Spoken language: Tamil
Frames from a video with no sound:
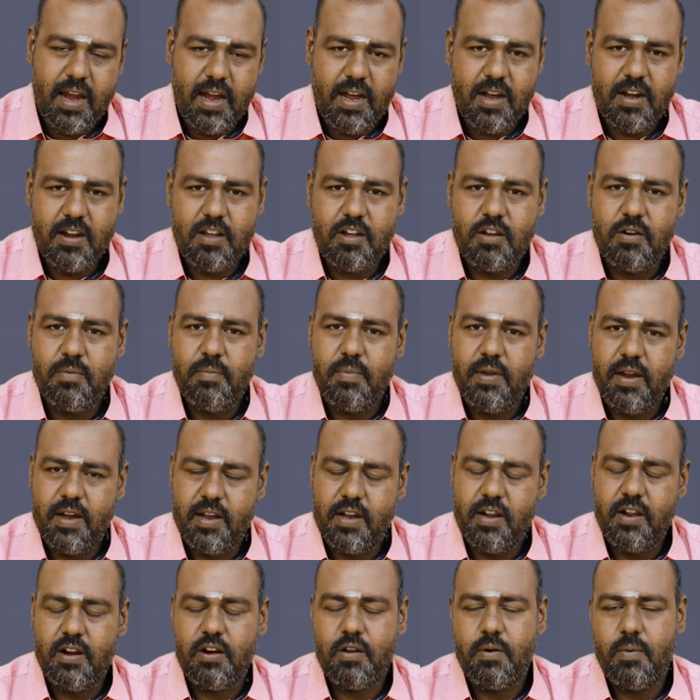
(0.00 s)
ஏழுக்கும்
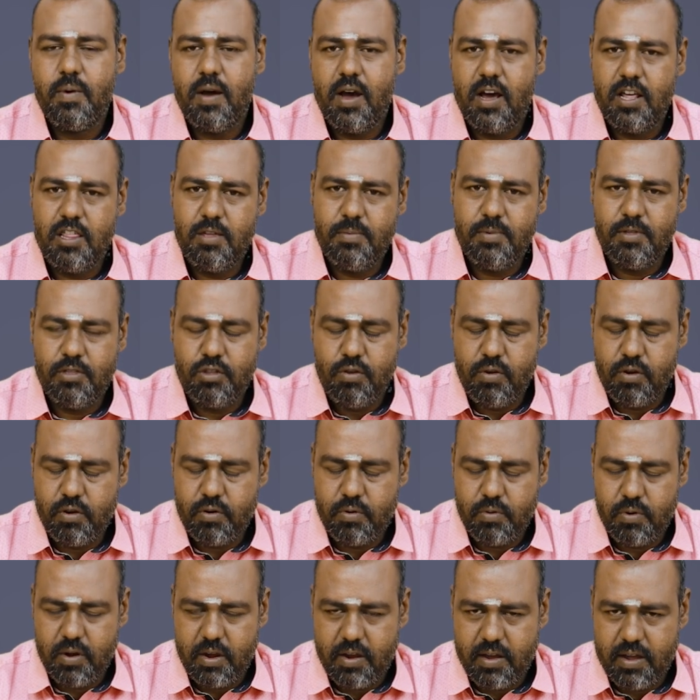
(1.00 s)
எட்டிற்கும் ஆதிபத்தியம்
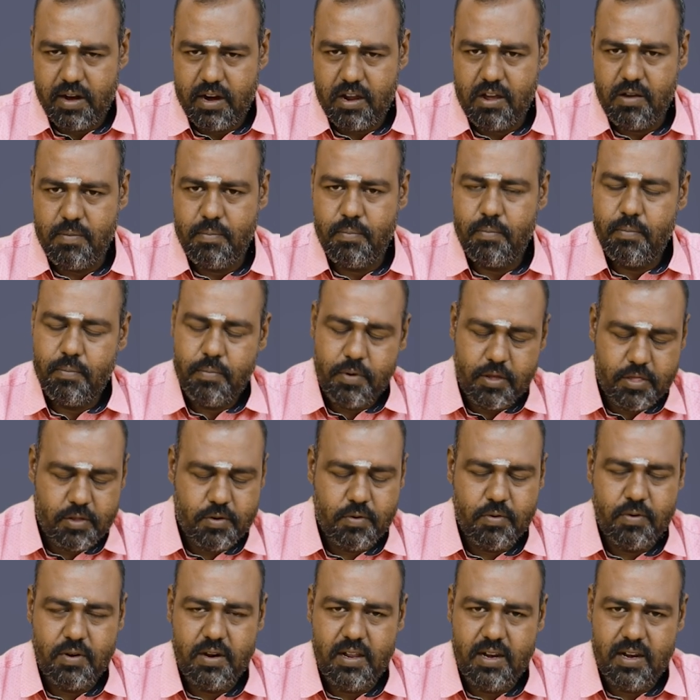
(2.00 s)
வாங்கக்கூடிய கிரகம்
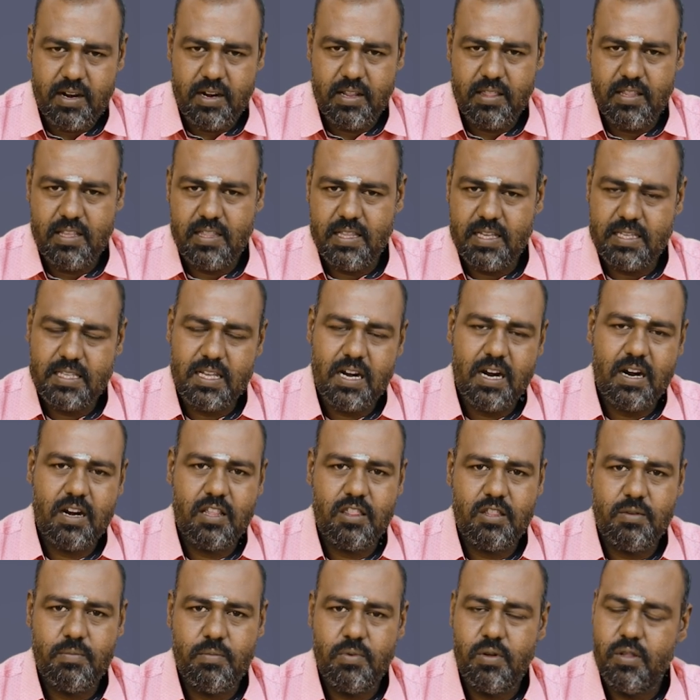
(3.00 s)
பதினொன்னிலிருந்து தசை
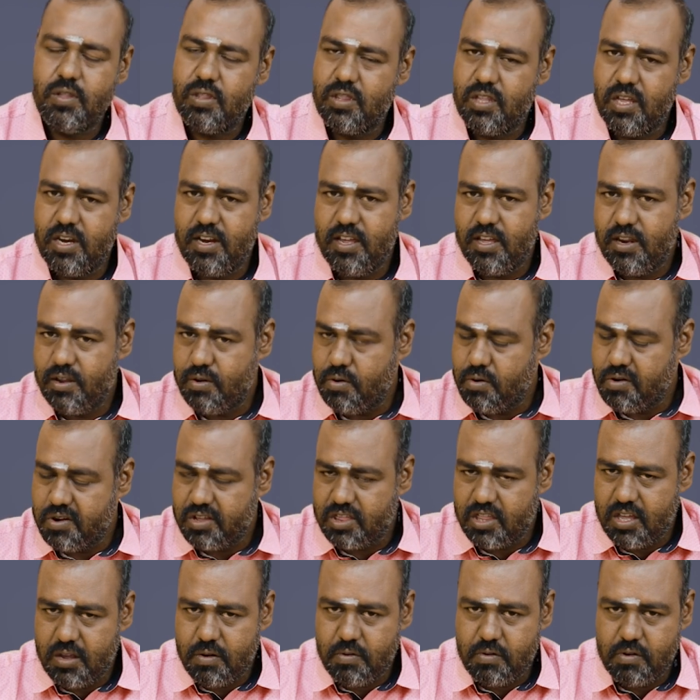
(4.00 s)
நடத்தும் போது திடீர்
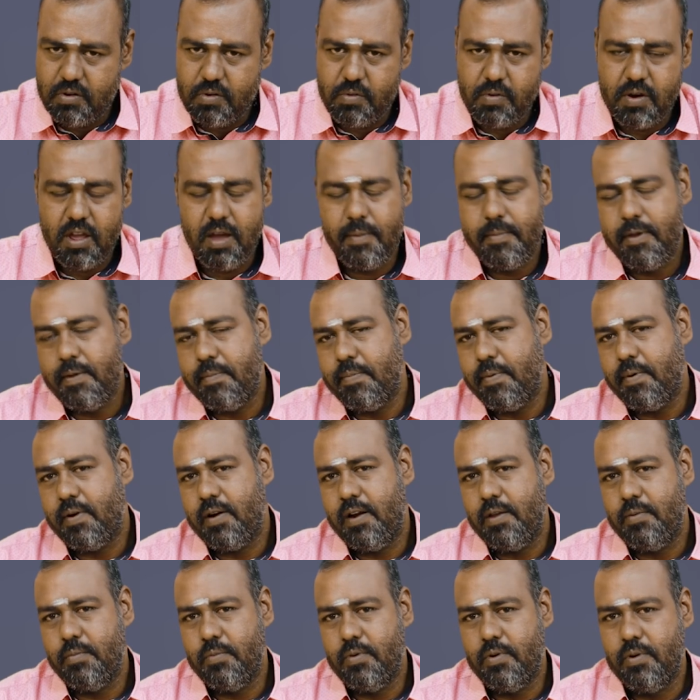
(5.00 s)
யோகத்தையும் கொடுக்கக்கூடிய
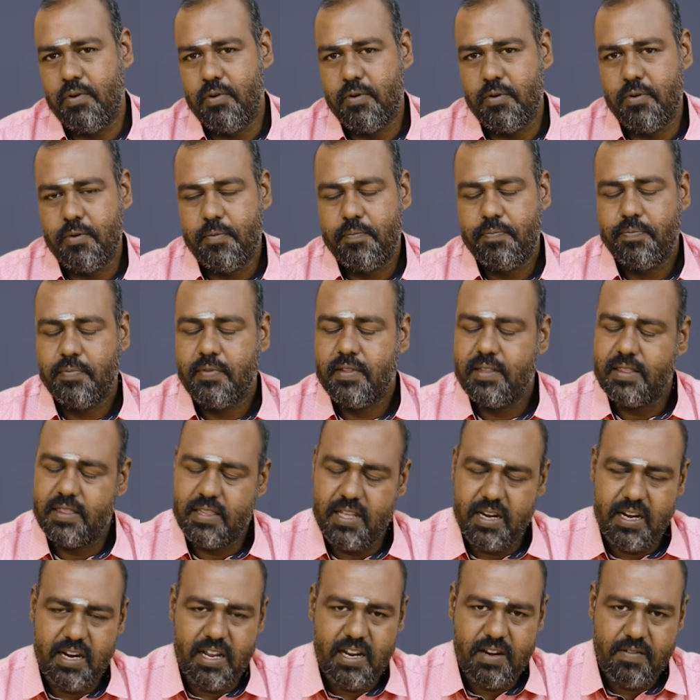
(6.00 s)
அமைப்புகளையும் உண்டு
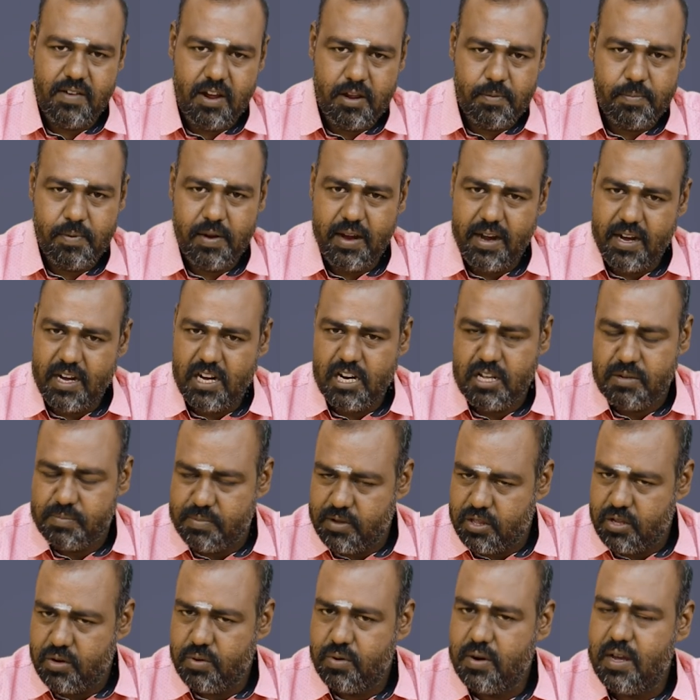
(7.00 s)
திடீர் வாய்ப்பு எட்டு
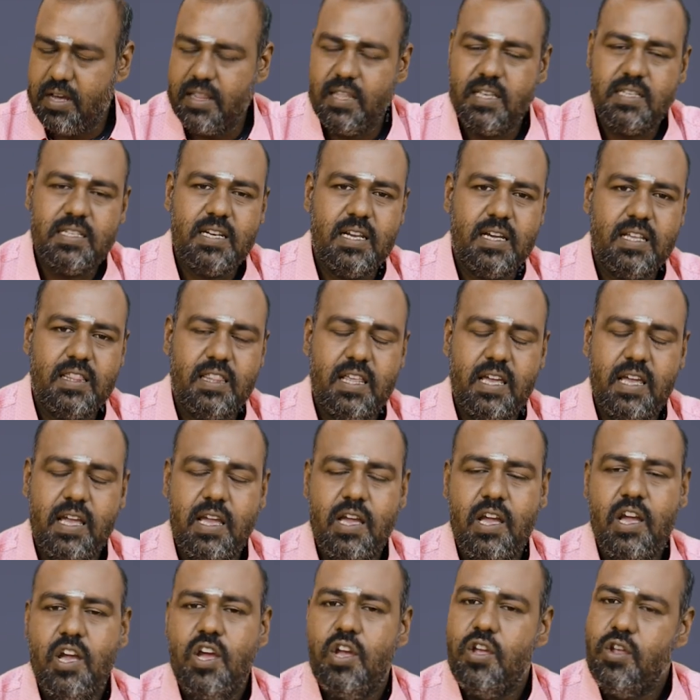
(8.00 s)
பதினொன்று அதிர்ஷ்டத்தை
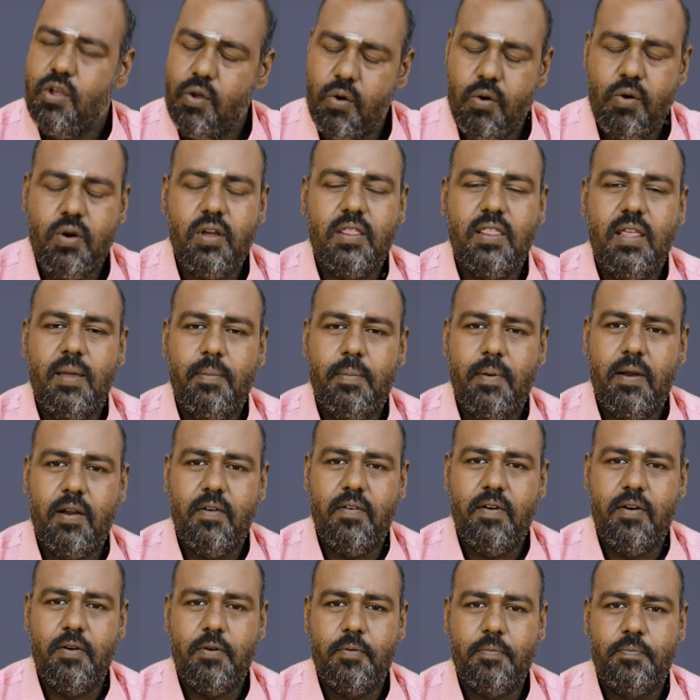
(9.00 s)
யோகத்தை பெற
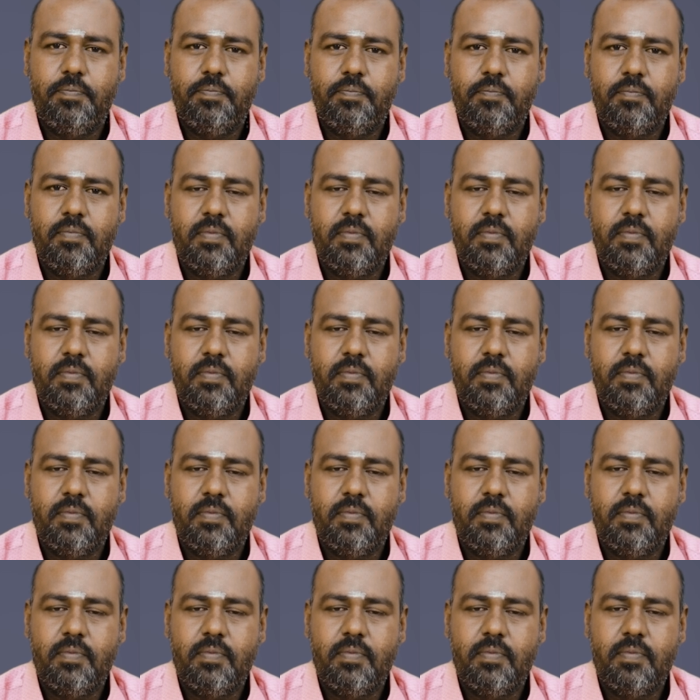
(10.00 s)
வேண்டும்